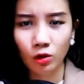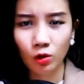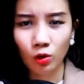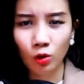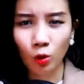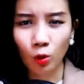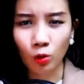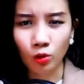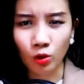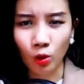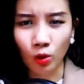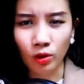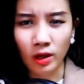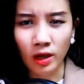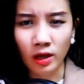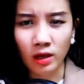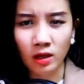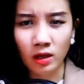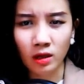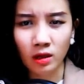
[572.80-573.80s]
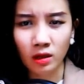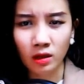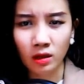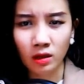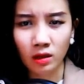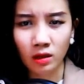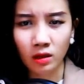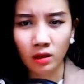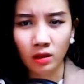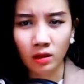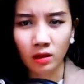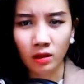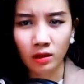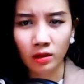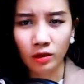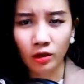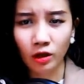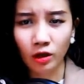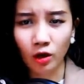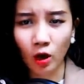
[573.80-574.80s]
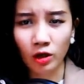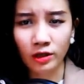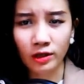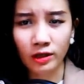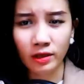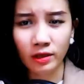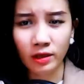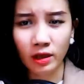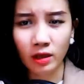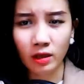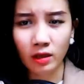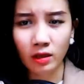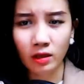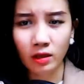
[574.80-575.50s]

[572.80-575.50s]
Thôi đủ rồi đấy. Đừng nói gì nữa.